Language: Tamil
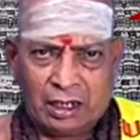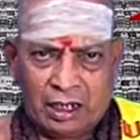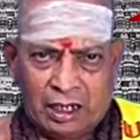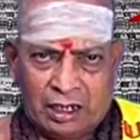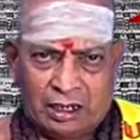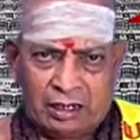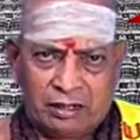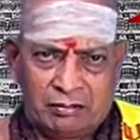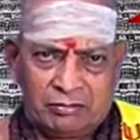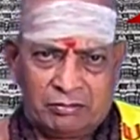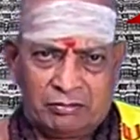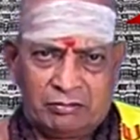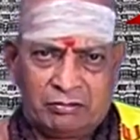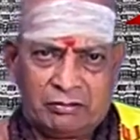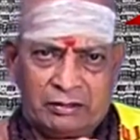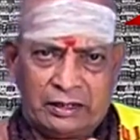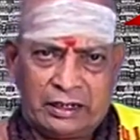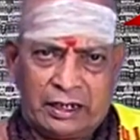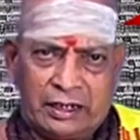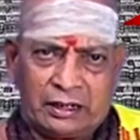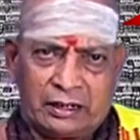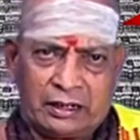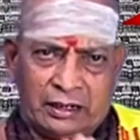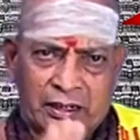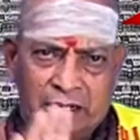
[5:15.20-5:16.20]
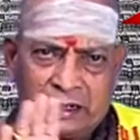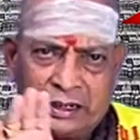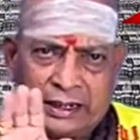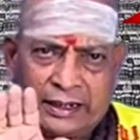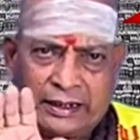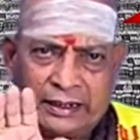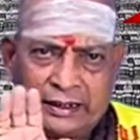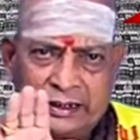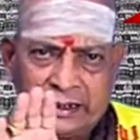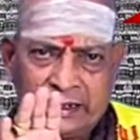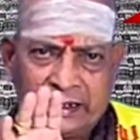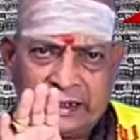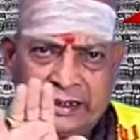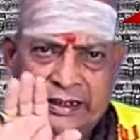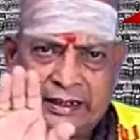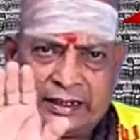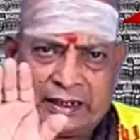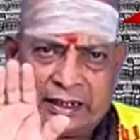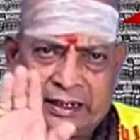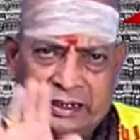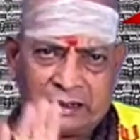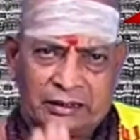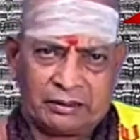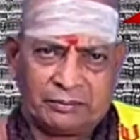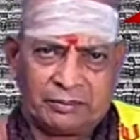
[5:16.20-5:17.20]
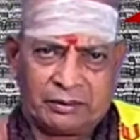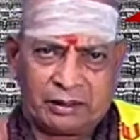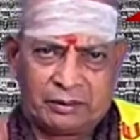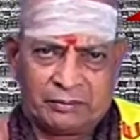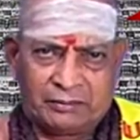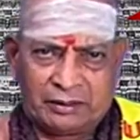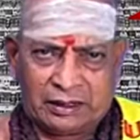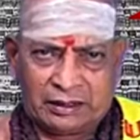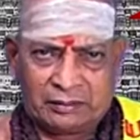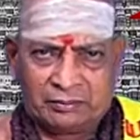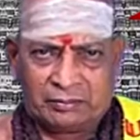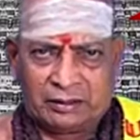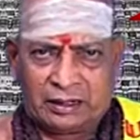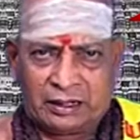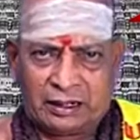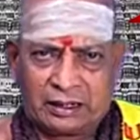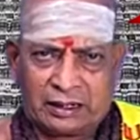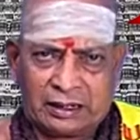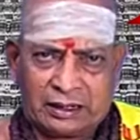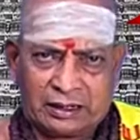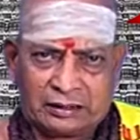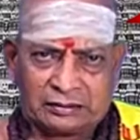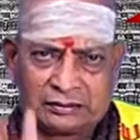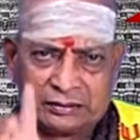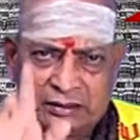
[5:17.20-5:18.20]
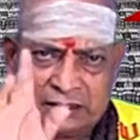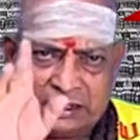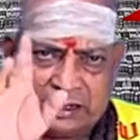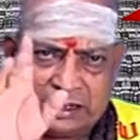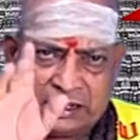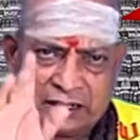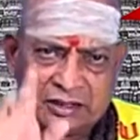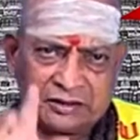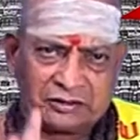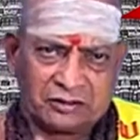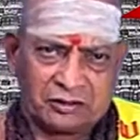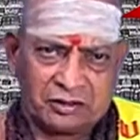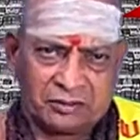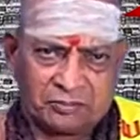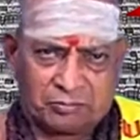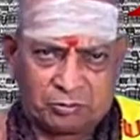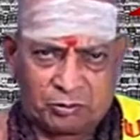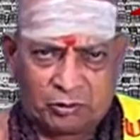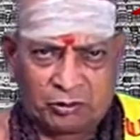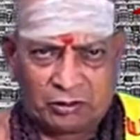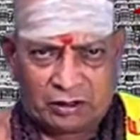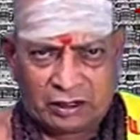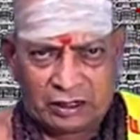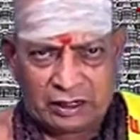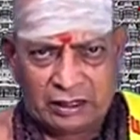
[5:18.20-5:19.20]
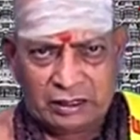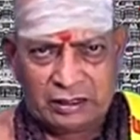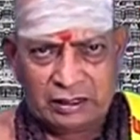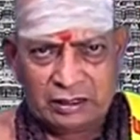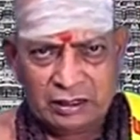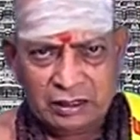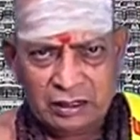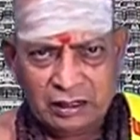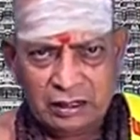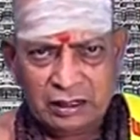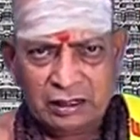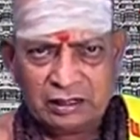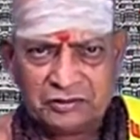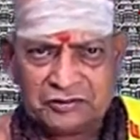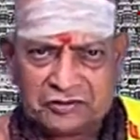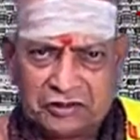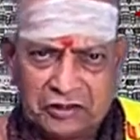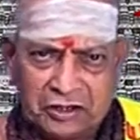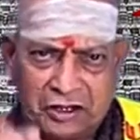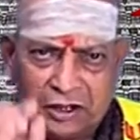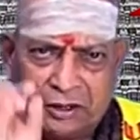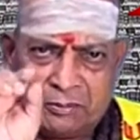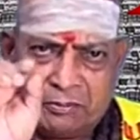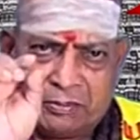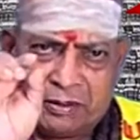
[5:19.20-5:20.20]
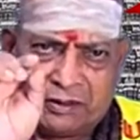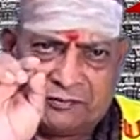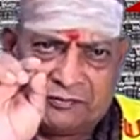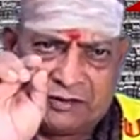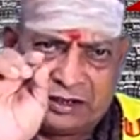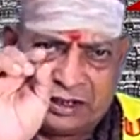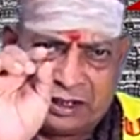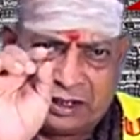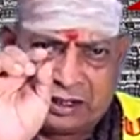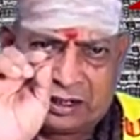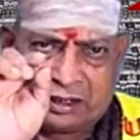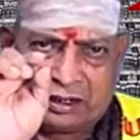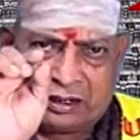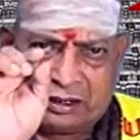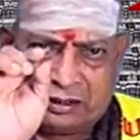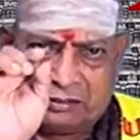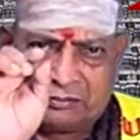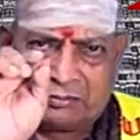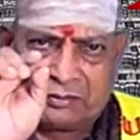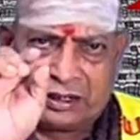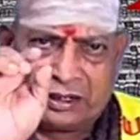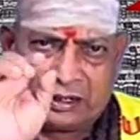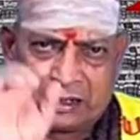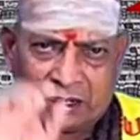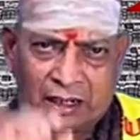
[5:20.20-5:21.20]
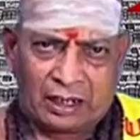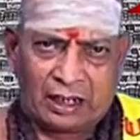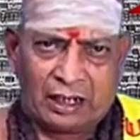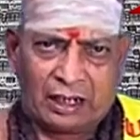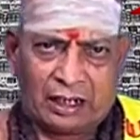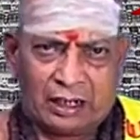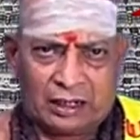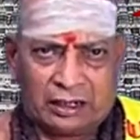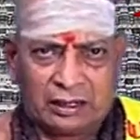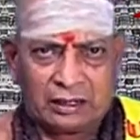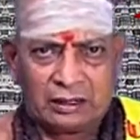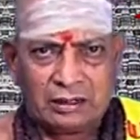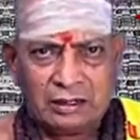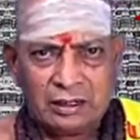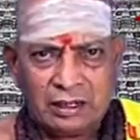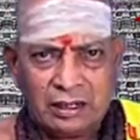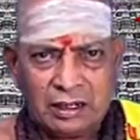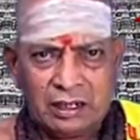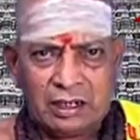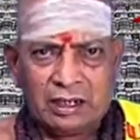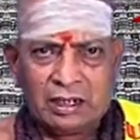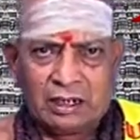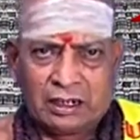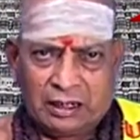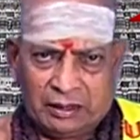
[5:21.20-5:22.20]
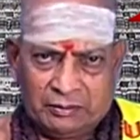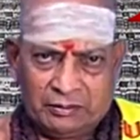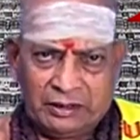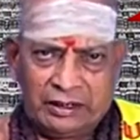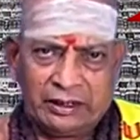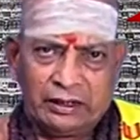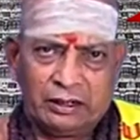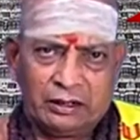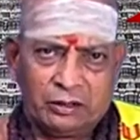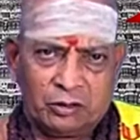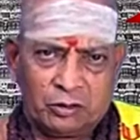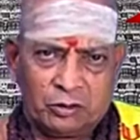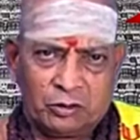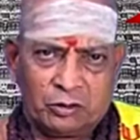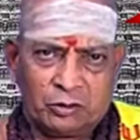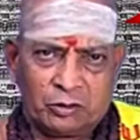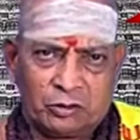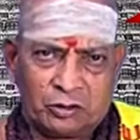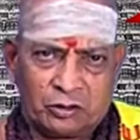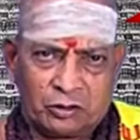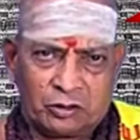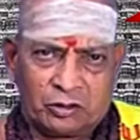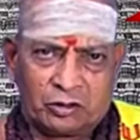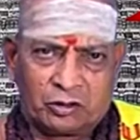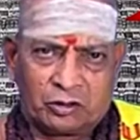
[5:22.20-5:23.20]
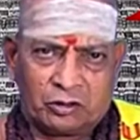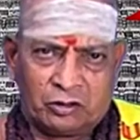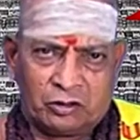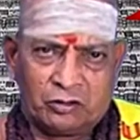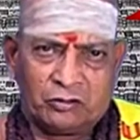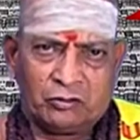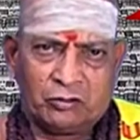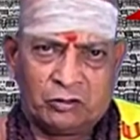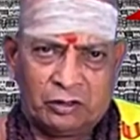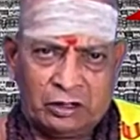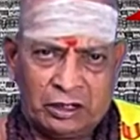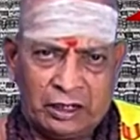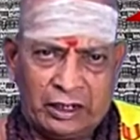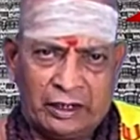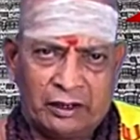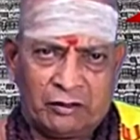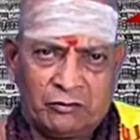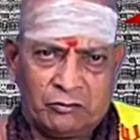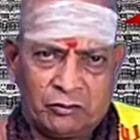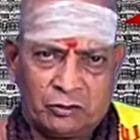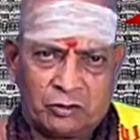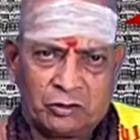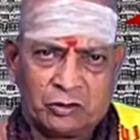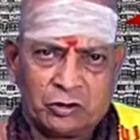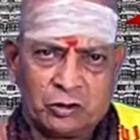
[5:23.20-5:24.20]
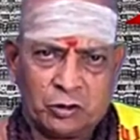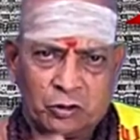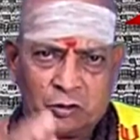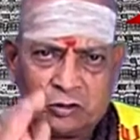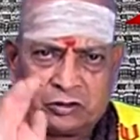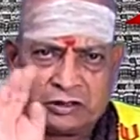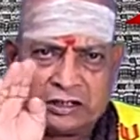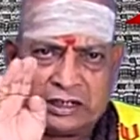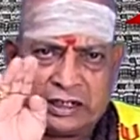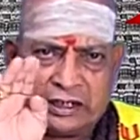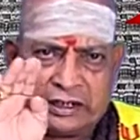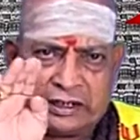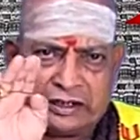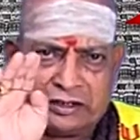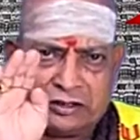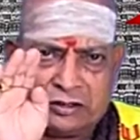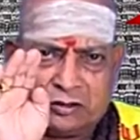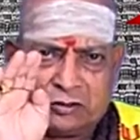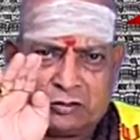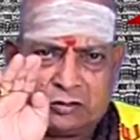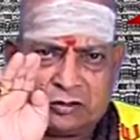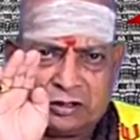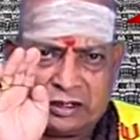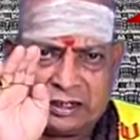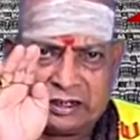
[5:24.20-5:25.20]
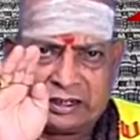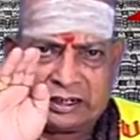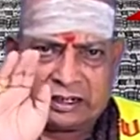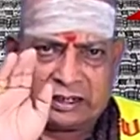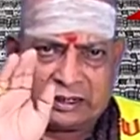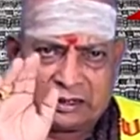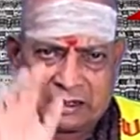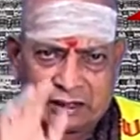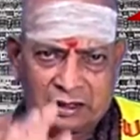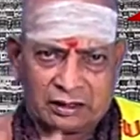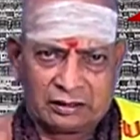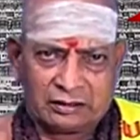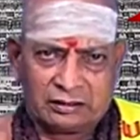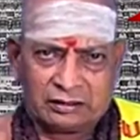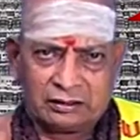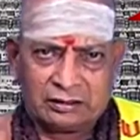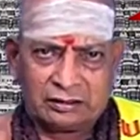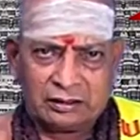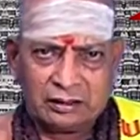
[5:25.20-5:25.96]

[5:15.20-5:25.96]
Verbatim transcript: அனுபூதி அண்ணல் அருணகிரிநாத பெருமான் பாடுறார் தில்லை திருப்புகள்ல தீப விளக்கம் என்றால் நம்ம எல்லோருக்கும் உள்ளே ஒரு ஜோதி எரிந்து கொண்டிருக்கின்றது